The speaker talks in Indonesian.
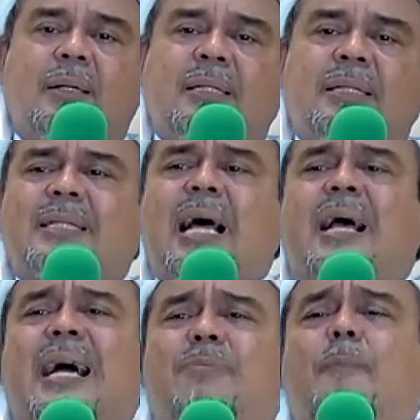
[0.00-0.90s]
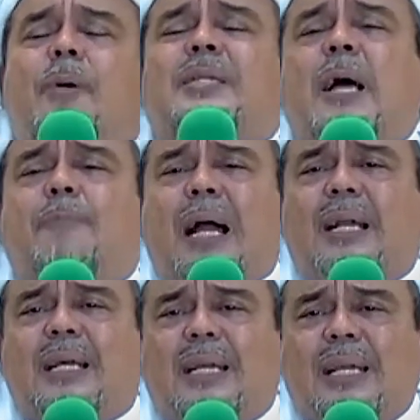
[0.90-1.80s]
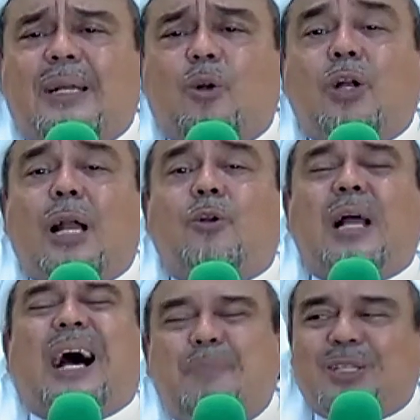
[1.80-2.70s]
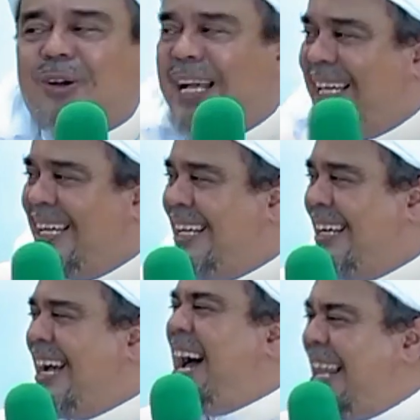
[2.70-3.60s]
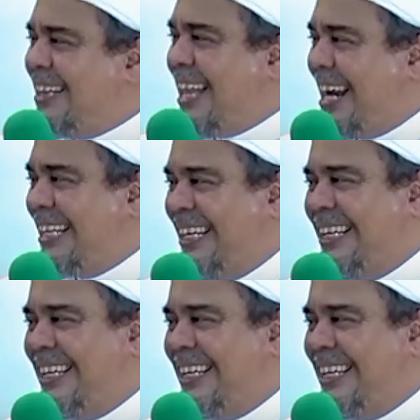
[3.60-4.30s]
Saya mempersiapkan diri nunda-nunda ah besok aja. Ah entar aja.